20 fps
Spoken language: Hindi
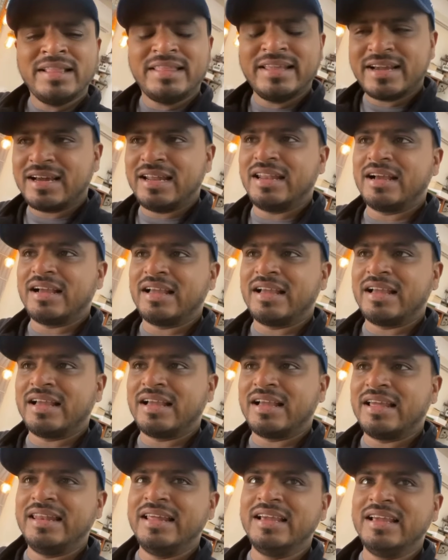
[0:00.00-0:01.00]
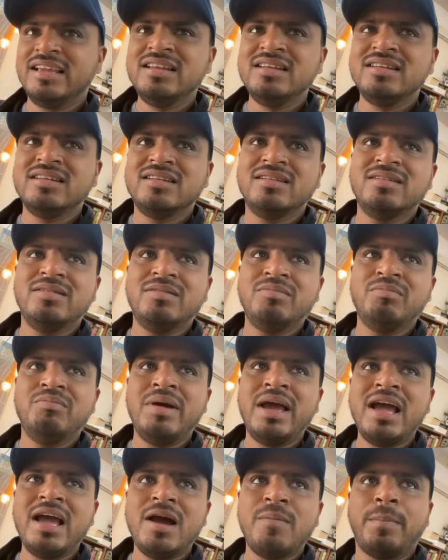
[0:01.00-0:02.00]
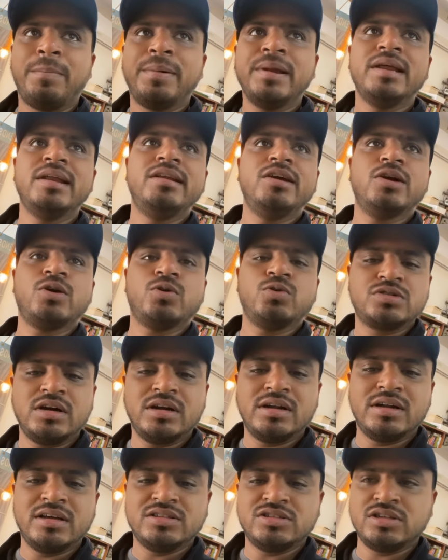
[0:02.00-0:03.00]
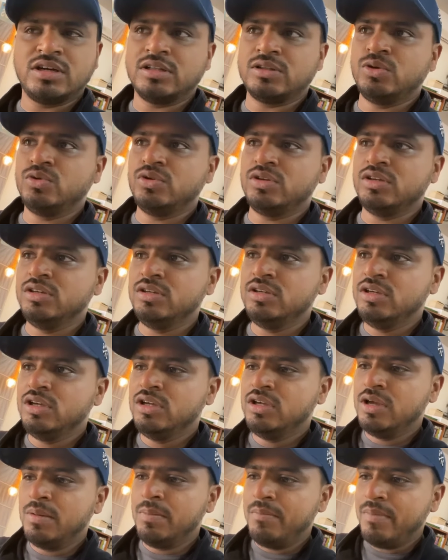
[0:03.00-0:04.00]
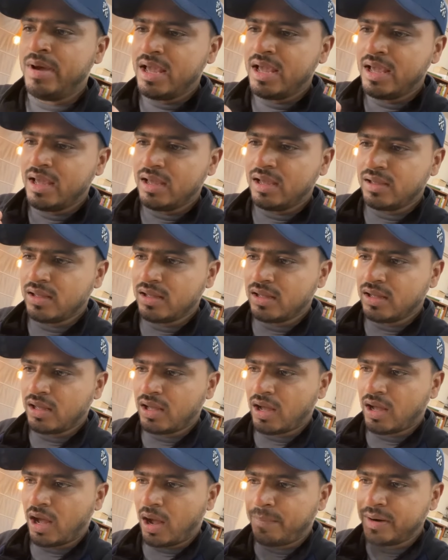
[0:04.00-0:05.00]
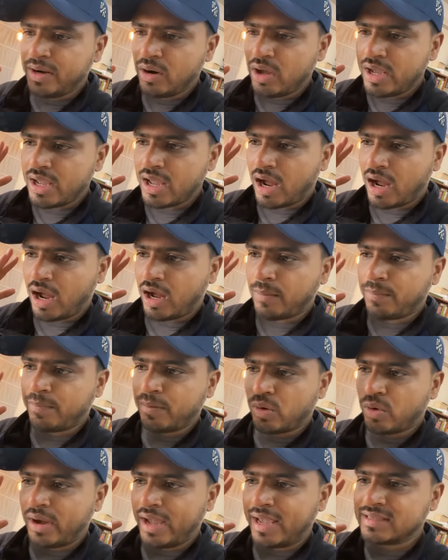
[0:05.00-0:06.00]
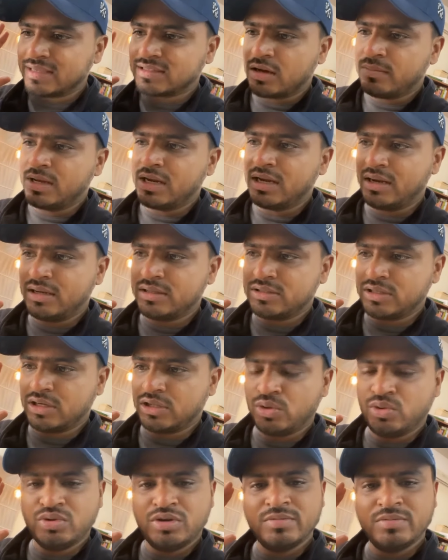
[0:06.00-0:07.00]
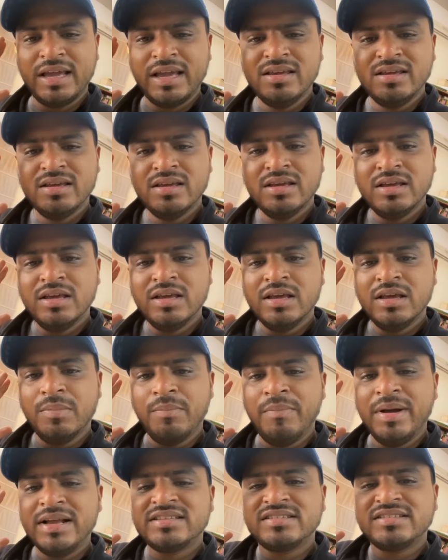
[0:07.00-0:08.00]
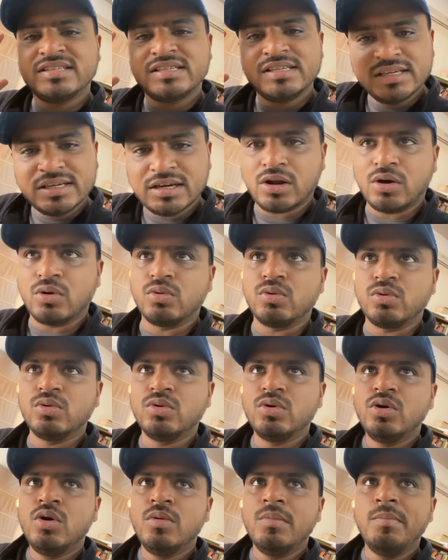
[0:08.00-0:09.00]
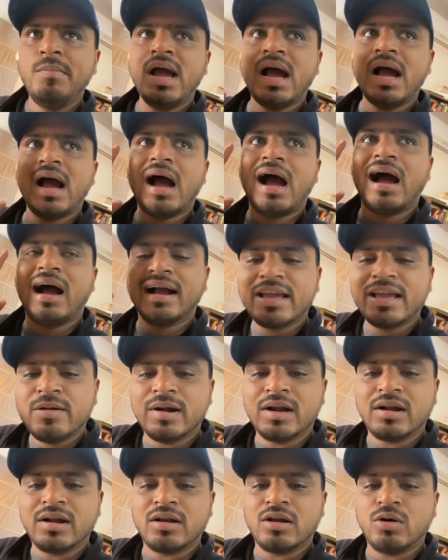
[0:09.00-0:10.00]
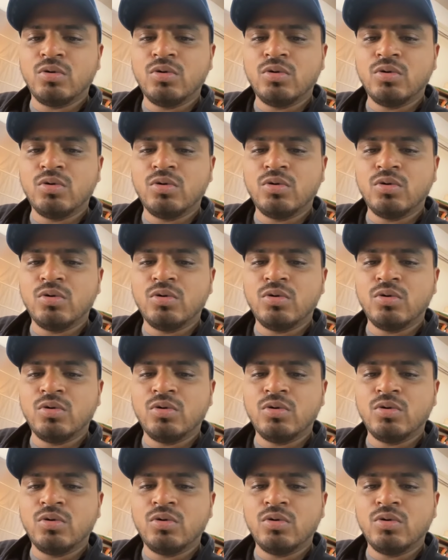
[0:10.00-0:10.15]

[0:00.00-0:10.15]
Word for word: वो बात एक अलग है लेकिन मैं अब अपने लिए कुछ करना चाहता हूँ कि मैं अपने आप को ऐसा बनाना चाहता हूँ कि भाई मैं सीख रहा हूँ मैं आगे बढ़ रहा